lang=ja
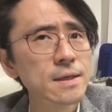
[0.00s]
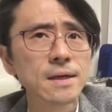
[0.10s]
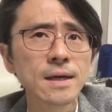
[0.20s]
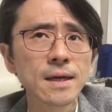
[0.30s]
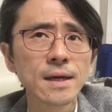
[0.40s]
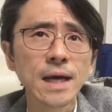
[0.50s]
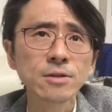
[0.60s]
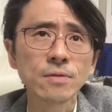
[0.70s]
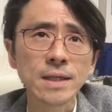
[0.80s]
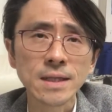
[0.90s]
えー、あ
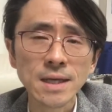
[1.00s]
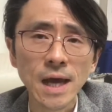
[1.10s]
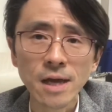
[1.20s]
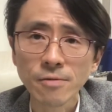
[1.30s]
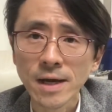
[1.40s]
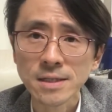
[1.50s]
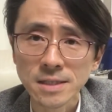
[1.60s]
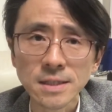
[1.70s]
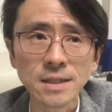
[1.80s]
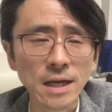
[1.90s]
とは DIY
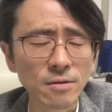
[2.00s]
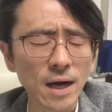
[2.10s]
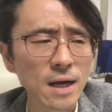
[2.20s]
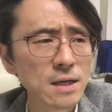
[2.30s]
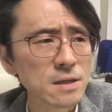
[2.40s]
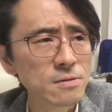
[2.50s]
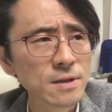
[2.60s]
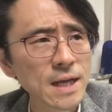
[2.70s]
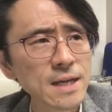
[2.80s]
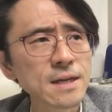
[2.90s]
賃貸とかそれ
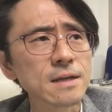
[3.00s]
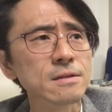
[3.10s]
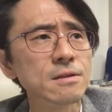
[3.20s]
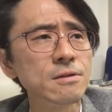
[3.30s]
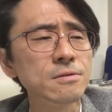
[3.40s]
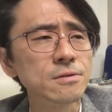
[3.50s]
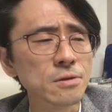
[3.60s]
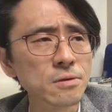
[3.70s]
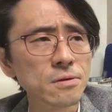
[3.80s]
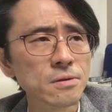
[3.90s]
何かっていう
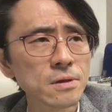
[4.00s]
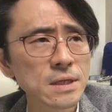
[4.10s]
と